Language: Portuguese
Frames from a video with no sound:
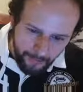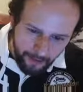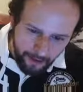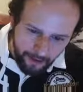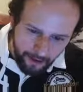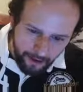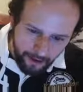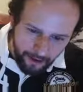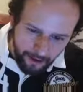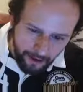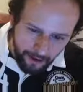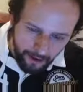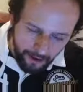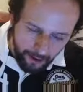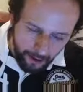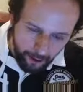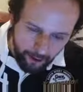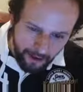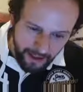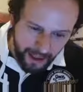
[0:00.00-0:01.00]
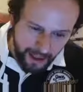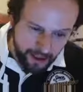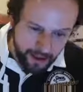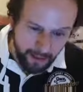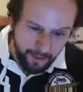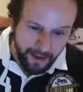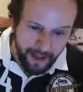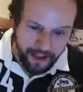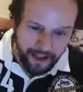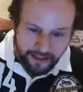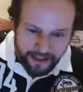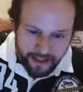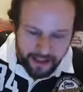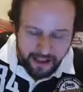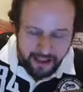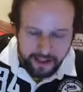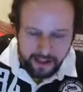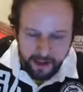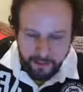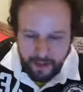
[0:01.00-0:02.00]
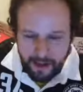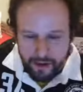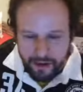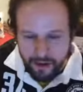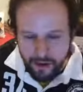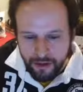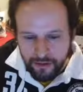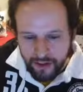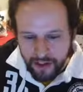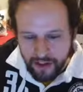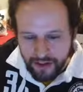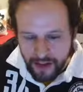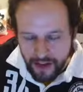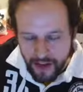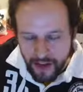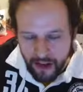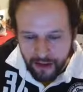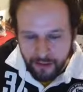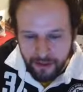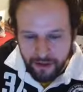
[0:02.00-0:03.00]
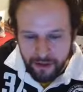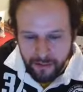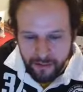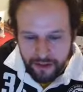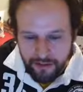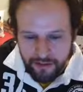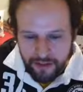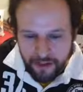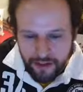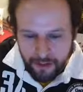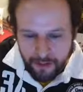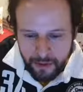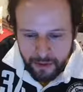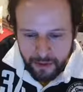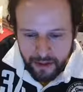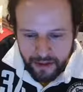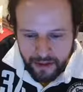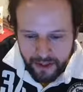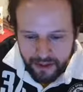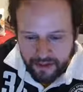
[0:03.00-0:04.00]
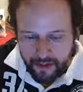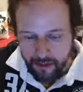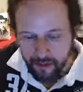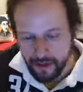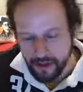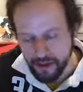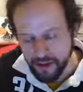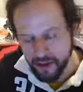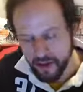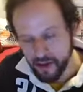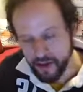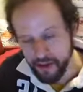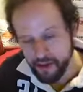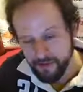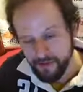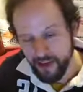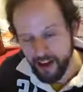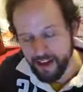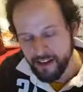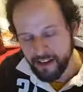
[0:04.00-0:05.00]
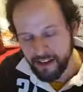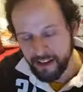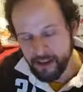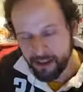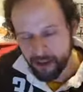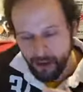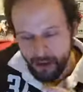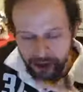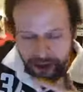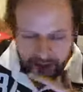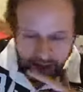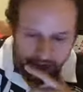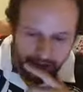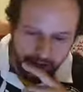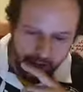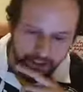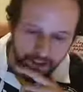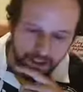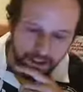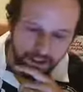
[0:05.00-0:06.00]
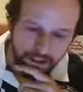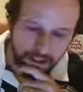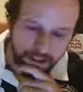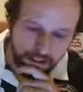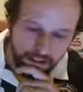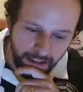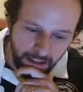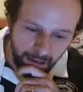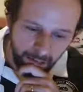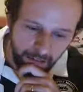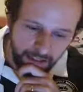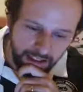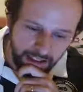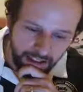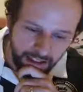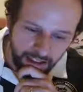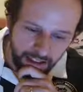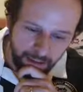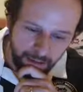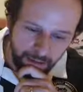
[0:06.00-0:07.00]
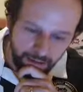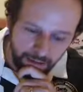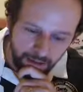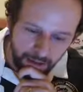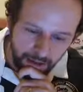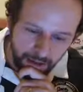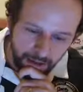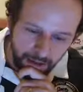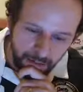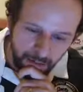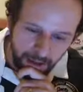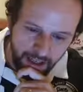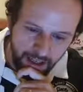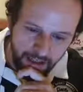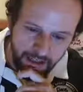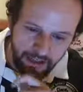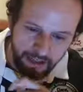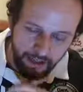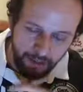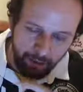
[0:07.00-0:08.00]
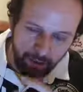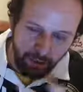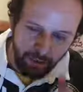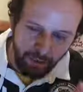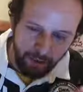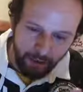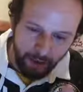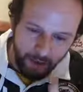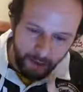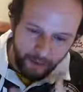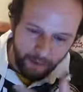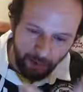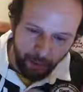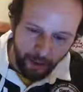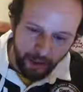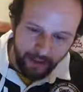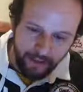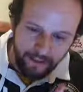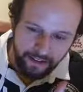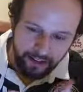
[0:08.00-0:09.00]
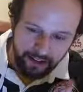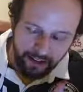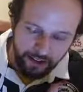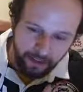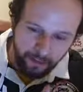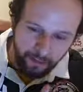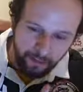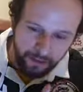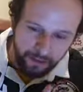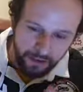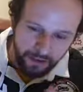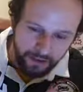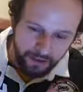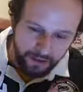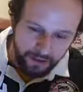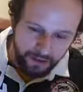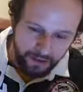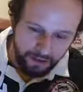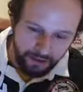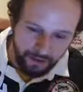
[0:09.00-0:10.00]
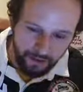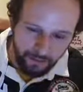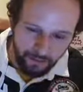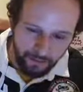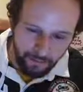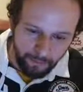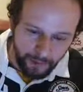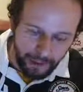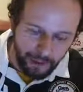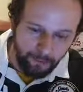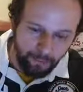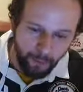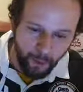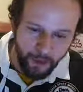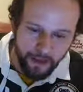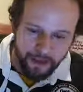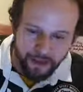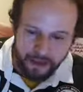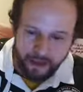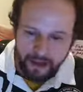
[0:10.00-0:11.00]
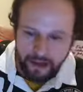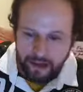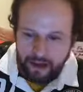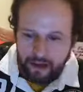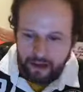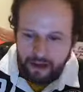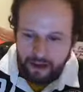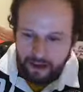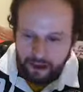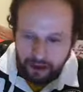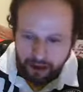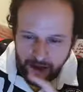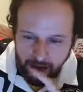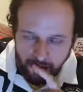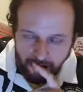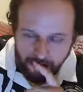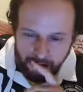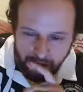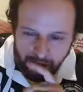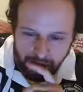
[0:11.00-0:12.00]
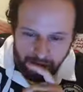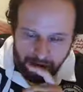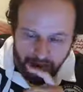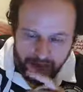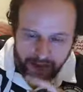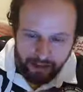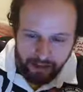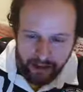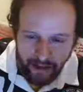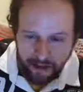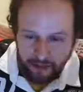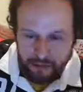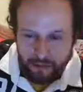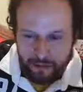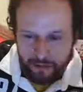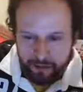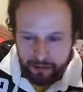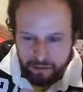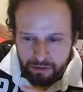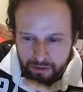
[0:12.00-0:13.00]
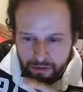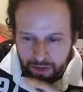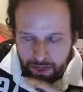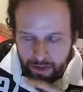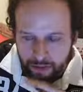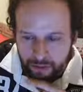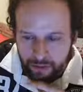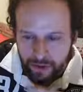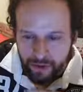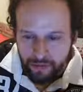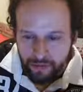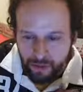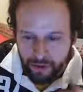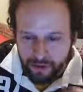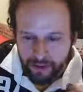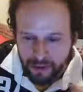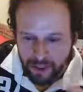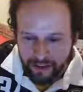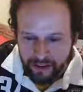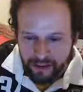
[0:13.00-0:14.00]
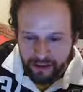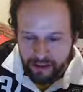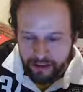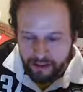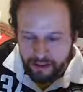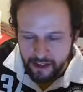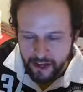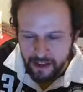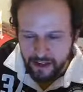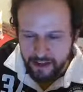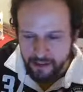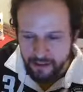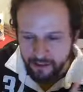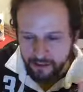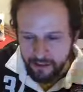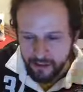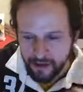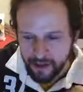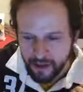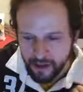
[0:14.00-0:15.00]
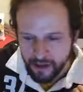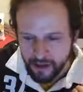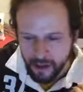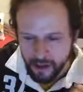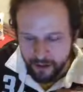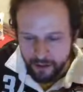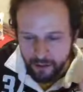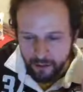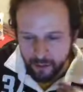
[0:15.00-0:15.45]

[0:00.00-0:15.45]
é, a homenagem a Brasília também no seu aniversário, também fizemos uma sessão de várias sessões, né, homenageando Brasília com poetas, né, como se, pela poesia é, visitando os cartões postais da cidade, a, suas, a sua